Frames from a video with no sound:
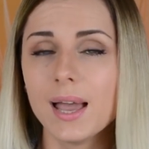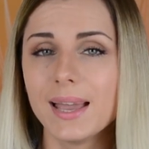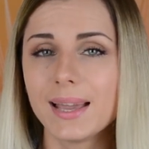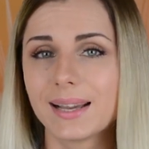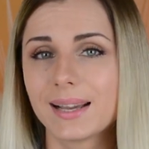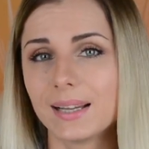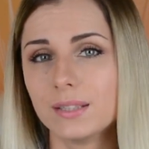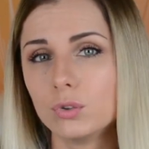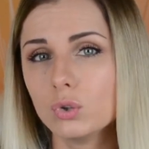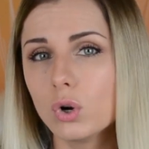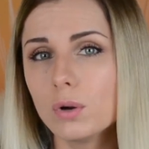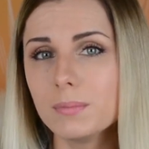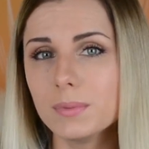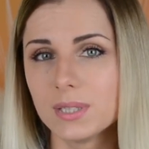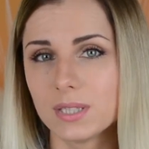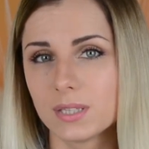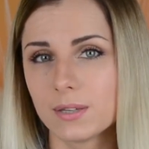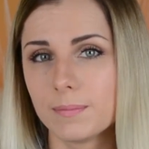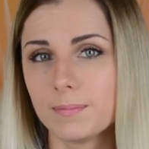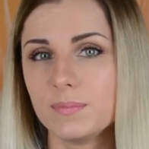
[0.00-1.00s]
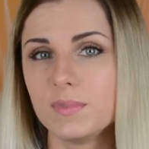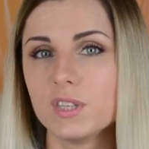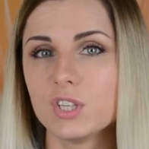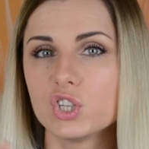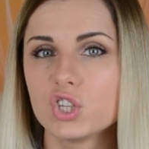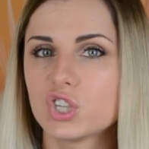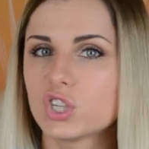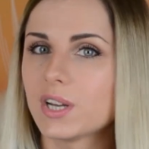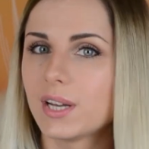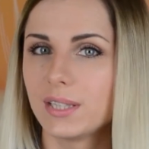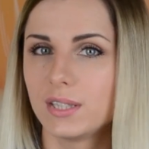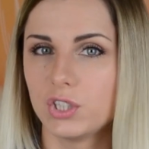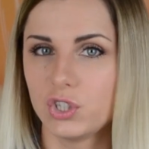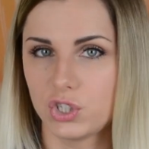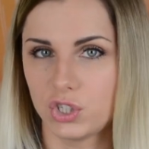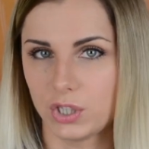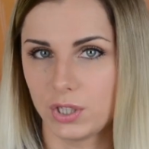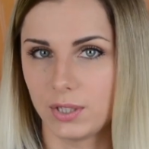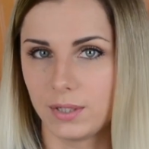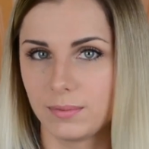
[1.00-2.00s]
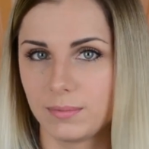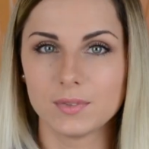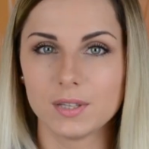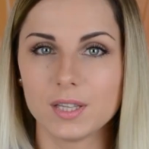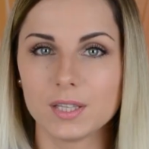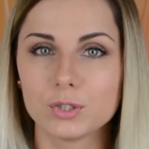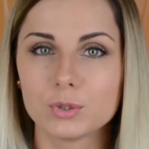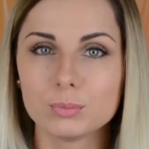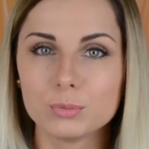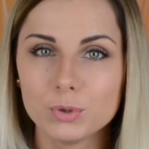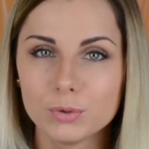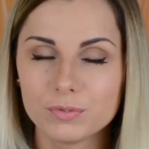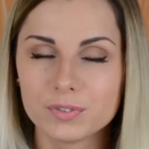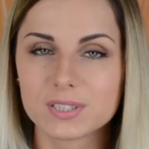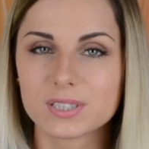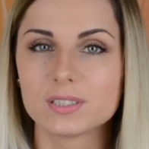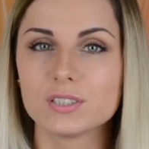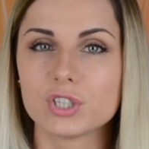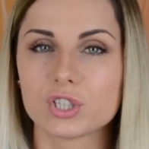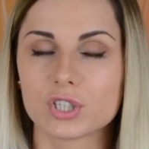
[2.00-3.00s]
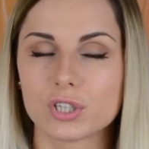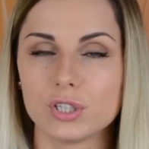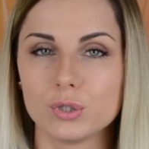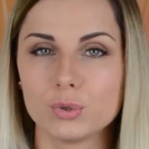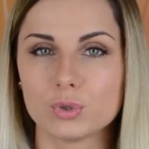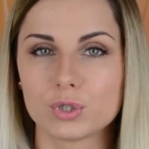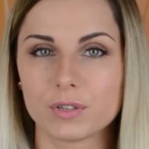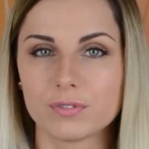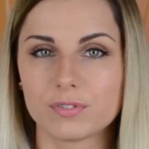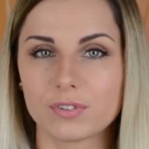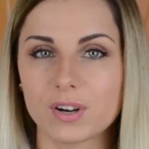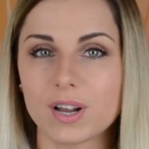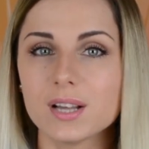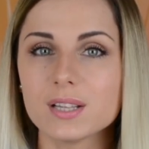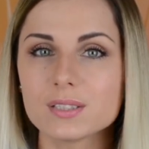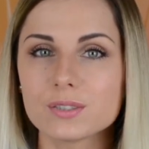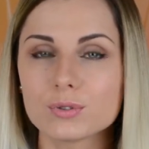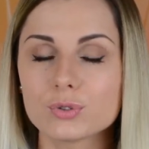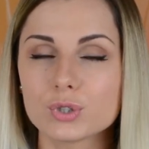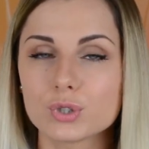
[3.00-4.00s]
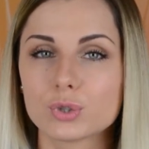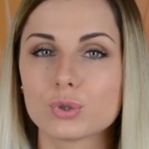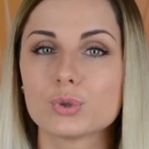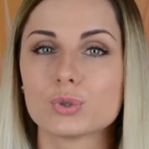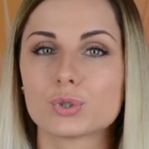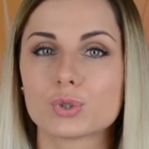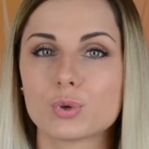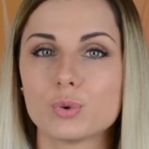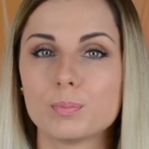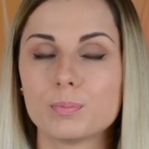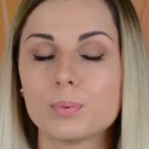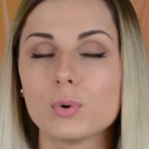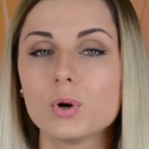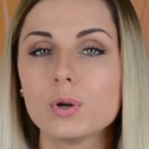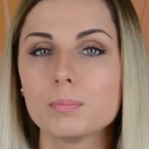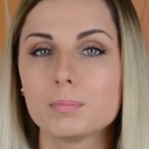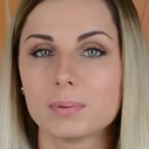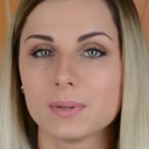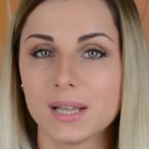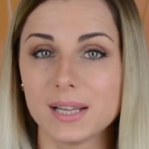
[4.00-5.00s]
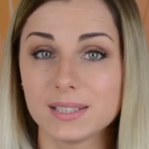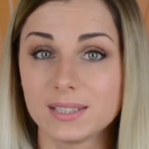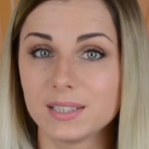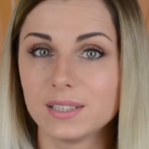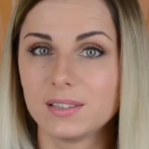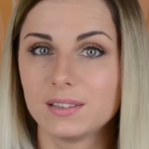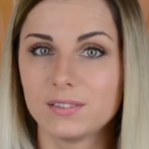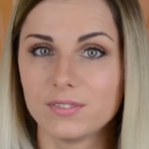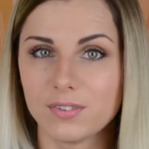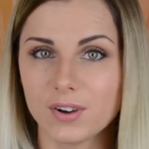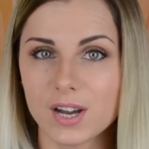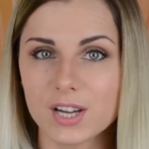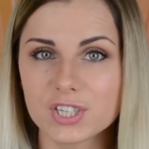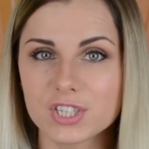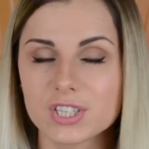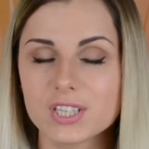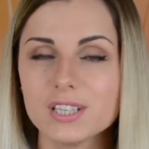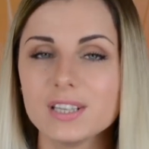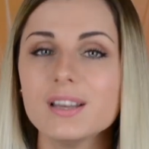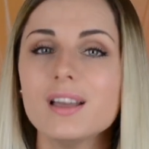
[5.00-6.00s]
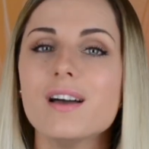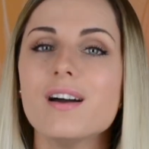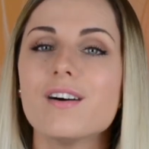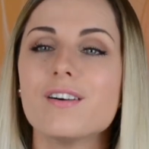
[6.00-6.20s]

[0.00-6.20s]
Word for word: экономить, не жадничая. Я думаю, вы слышали уже фразу, что скупой платит дважды.